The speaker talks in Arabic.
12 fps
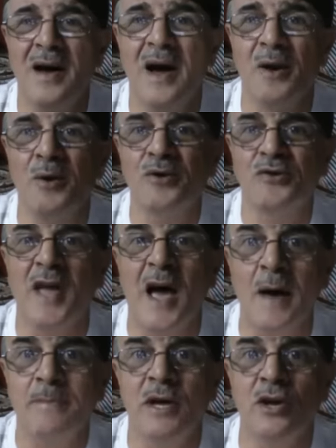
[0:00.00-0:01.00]

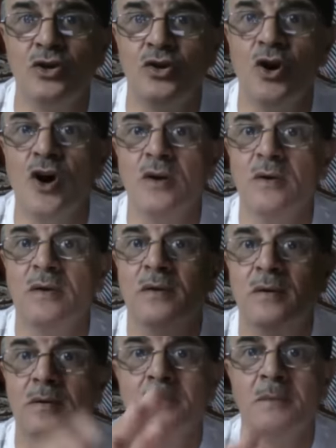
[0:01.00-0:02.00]
الخطاب يجون
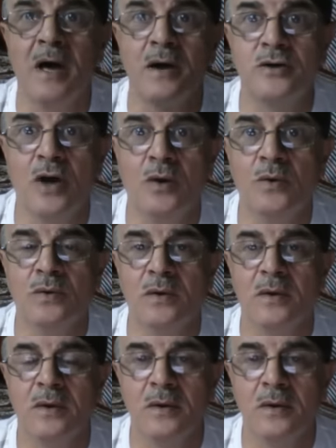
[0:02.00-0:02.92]
ما يرجعون